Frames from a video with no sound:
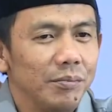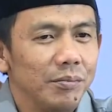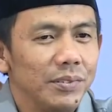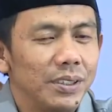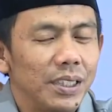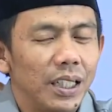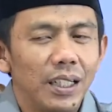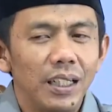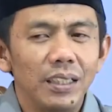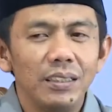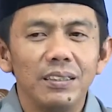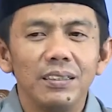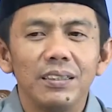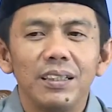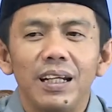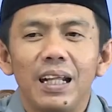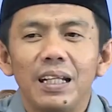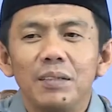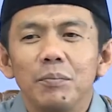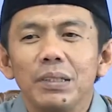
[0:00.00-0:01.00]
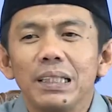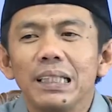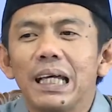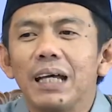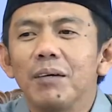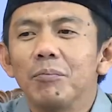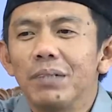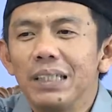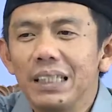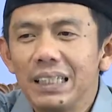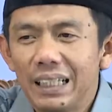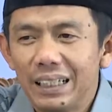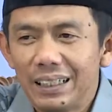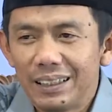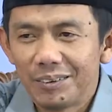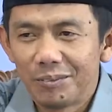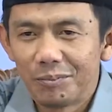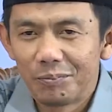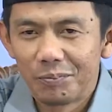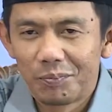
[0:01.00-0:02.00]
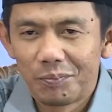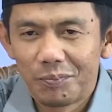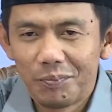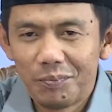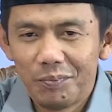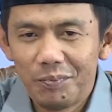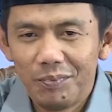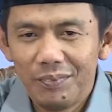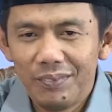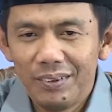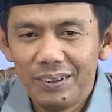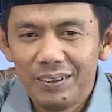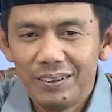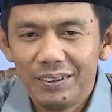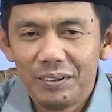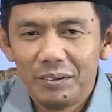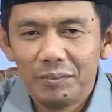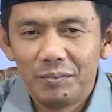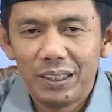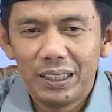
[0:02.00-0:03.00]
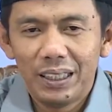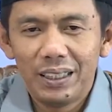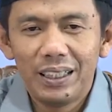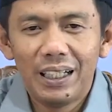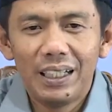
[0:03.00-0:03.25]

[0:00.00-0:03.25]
jangan ditelan mentah-mentah. Maka